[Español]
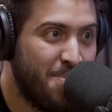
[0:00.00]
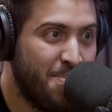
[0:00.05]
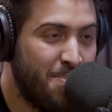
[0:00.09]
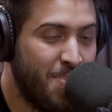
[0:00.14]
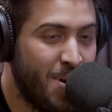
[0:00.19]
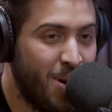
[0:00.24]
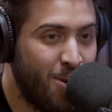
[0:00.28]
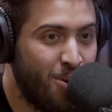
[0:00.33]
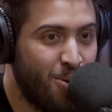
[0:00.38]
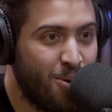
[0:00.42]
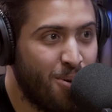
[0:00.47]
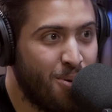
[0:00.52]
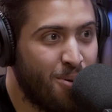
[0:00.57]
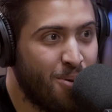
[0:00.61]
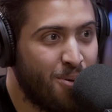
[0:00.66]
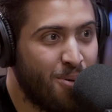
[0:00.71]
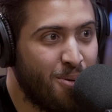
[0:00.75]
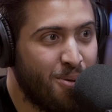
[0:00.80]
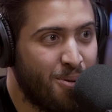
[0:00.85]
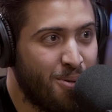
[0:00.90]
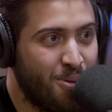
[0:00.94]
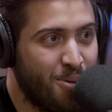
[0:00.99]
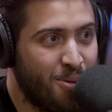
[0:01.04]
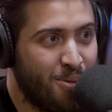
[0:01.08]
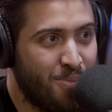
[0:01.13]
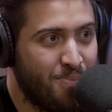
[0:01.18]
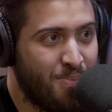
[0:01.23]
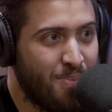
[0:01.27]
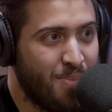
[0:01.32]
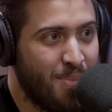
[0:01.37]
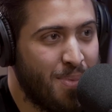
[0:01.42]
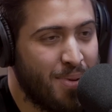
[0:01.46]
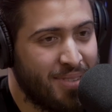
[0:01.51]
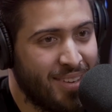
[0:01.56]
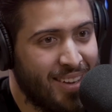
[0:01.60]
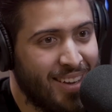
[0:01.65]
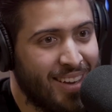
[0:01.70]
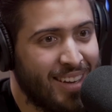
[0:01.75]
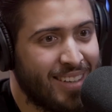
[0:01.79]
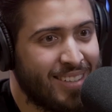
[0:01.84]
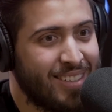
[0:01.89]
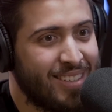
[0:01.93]
pero sin
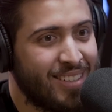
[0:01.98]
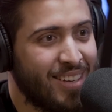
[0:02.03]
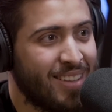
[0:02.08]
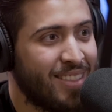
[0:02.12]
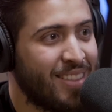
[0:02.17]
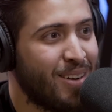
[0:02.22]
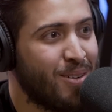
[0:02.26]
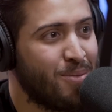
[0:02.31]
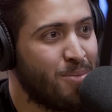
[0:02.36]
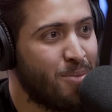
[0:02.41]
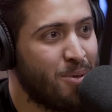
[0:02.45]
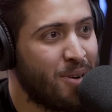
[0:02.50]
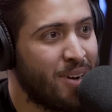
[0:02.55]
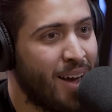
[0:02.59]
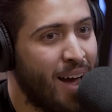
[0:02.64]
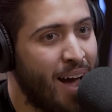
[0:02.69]
que se sienta como que,